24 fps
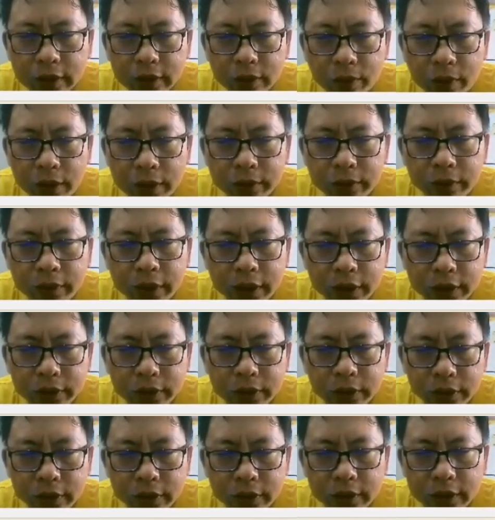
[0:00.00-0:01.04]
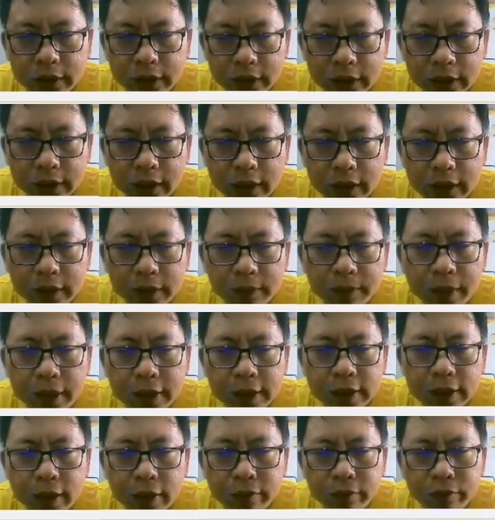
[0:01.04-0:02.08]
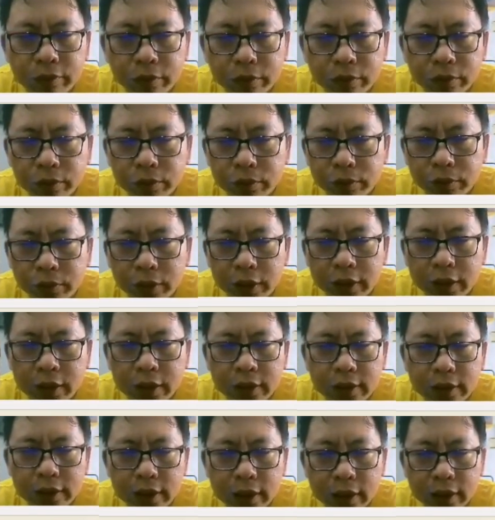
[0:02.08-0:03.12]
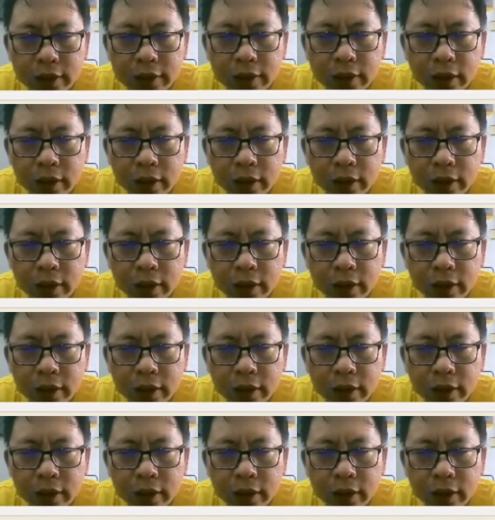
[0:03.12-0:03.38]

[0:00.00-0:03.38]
王用亨于西山十八山峰谷，元亨先，